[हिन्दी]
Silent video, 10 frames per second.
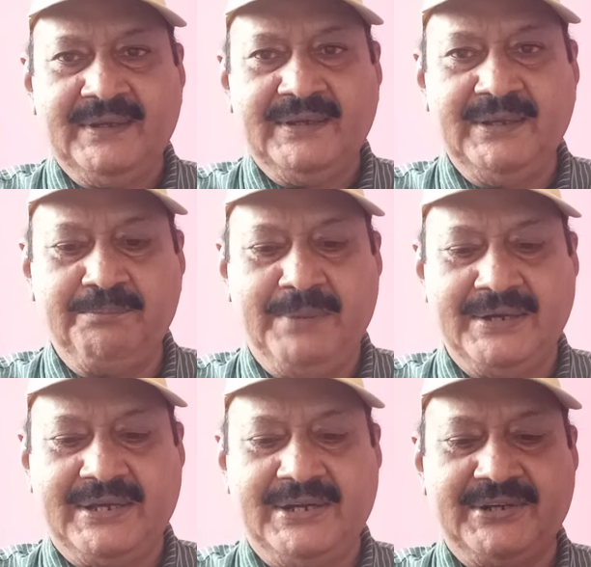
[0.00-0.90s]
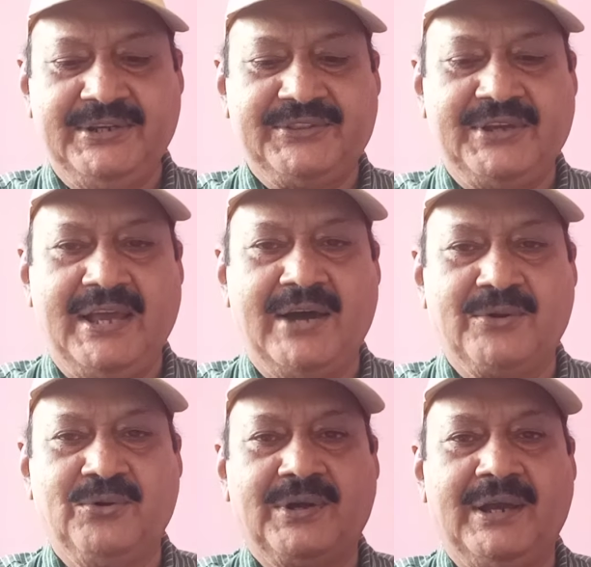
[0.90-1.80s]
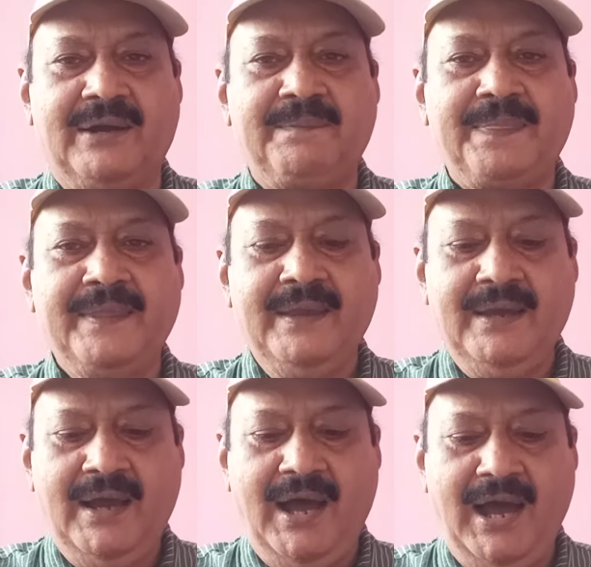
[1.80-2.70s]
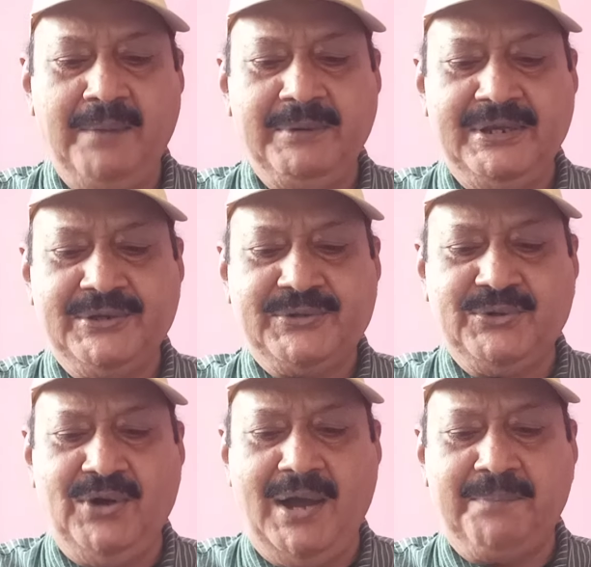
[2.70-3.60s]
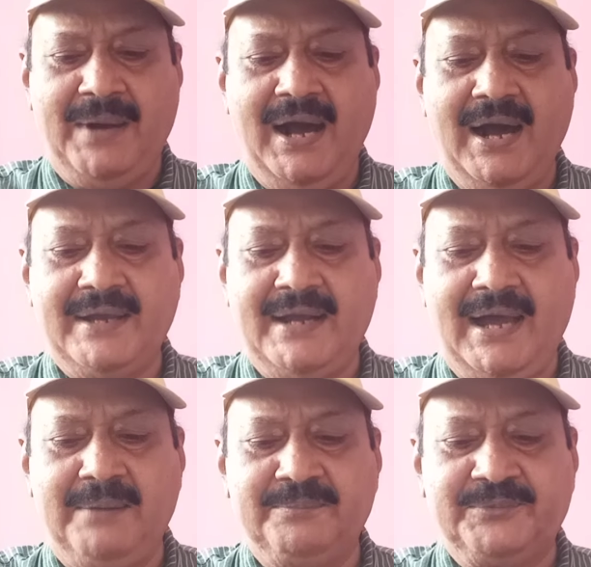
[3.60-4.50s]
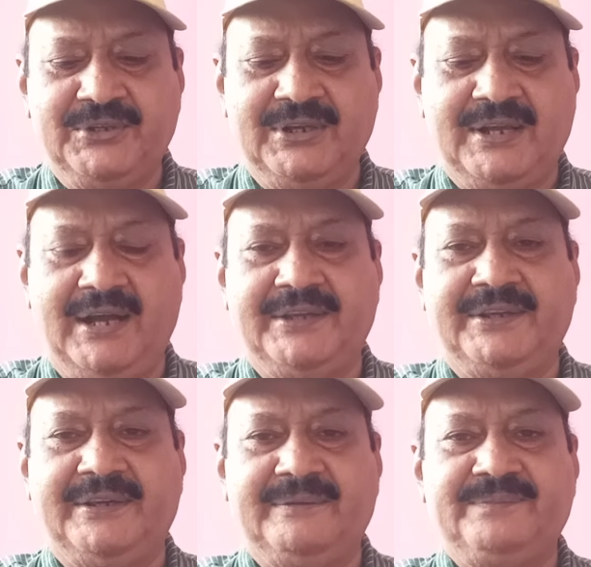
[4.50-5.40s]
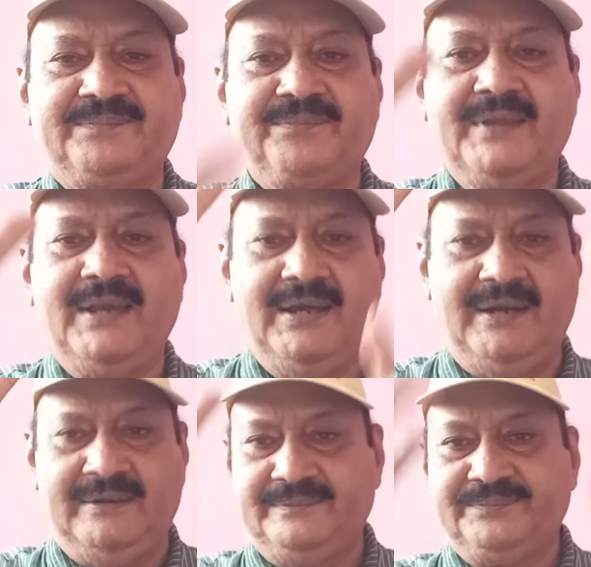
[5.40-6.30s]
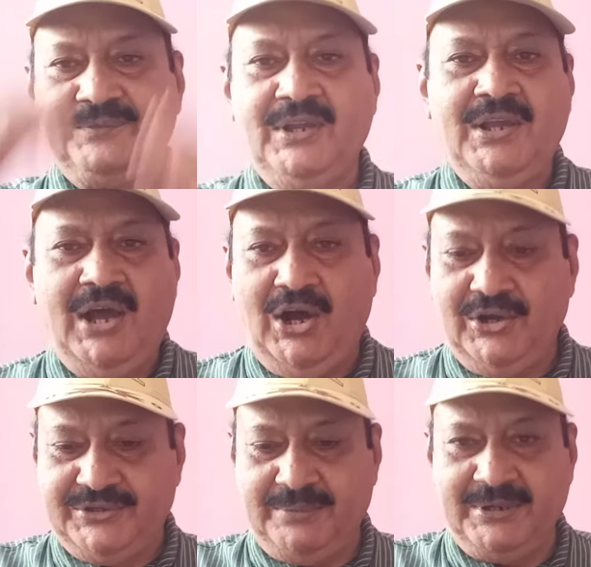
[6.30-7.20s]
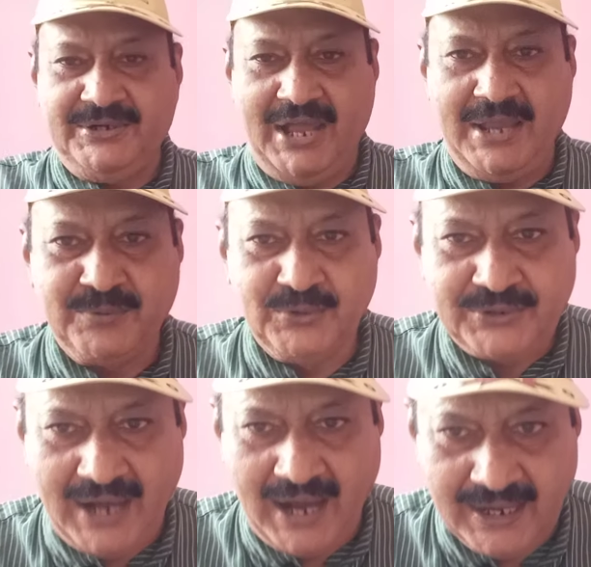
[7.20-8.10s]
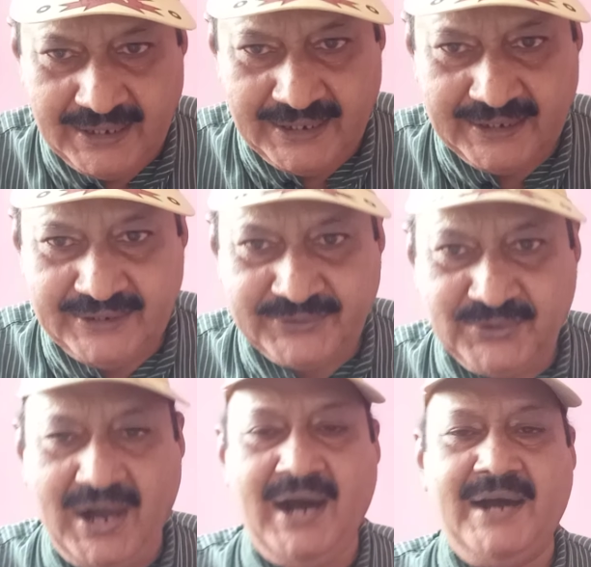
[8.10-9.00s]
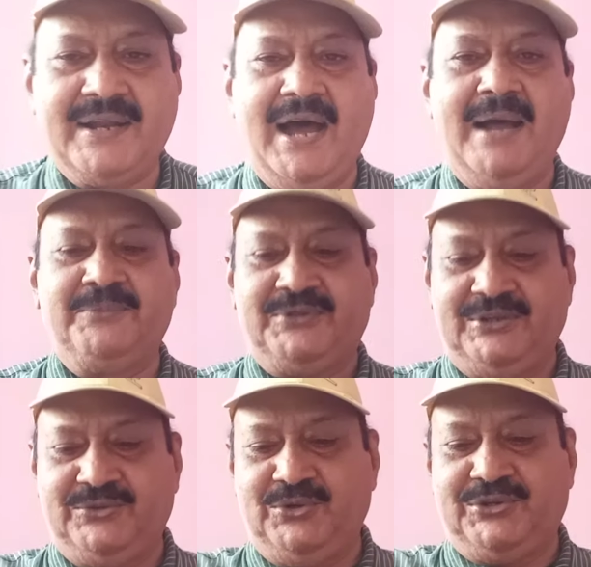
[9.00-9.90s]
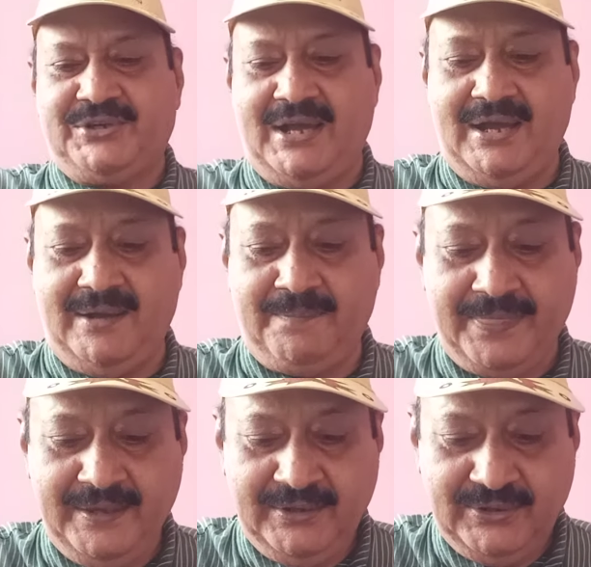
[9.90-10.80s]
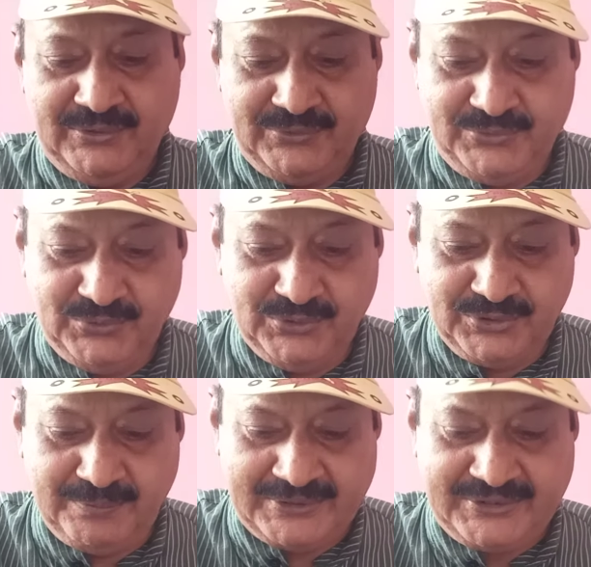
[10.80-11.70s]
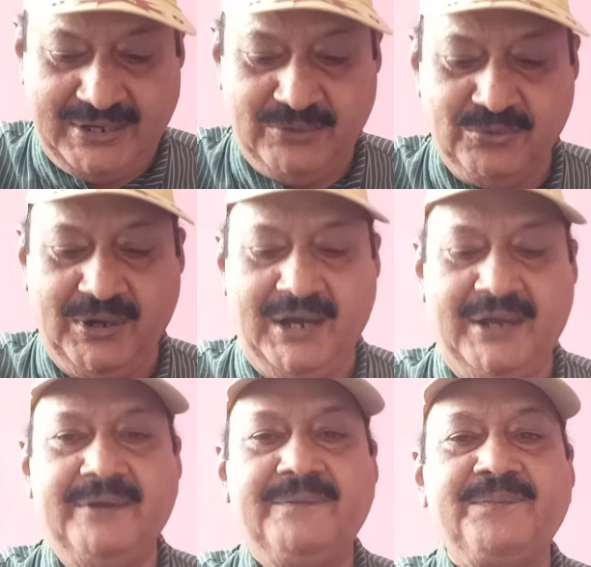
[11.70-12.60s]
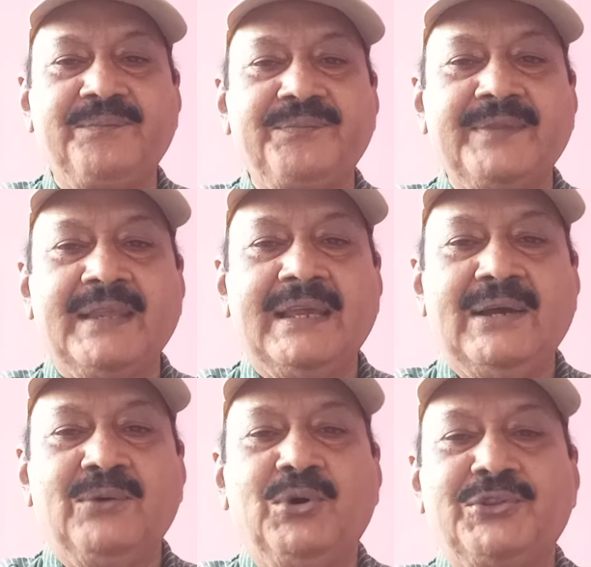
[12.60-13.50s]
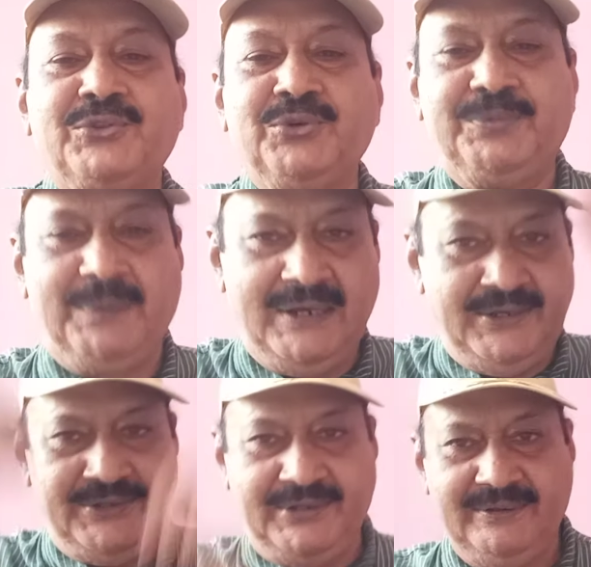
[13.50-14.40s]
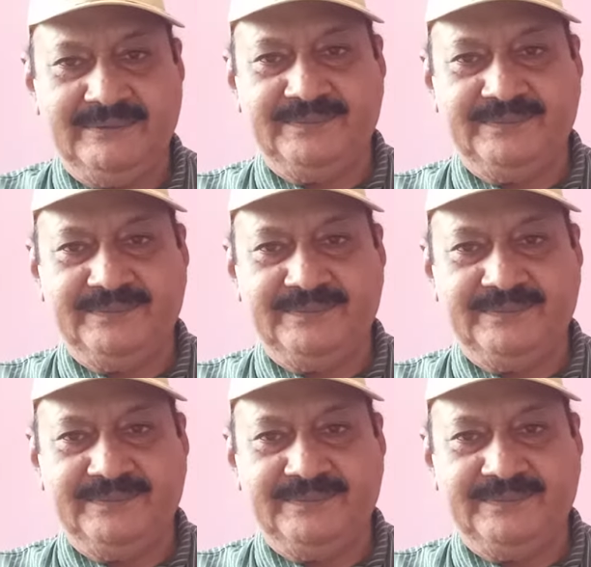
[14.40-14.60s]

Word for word: ये बन कर के तैयार हो गया अब इसको आप आराम से खाइए है ना और जब ये ड्राई फ्रूट खा लेंगे तो आराम से जो इसका दूध बचा हुआ है वो दूध पी लीजिए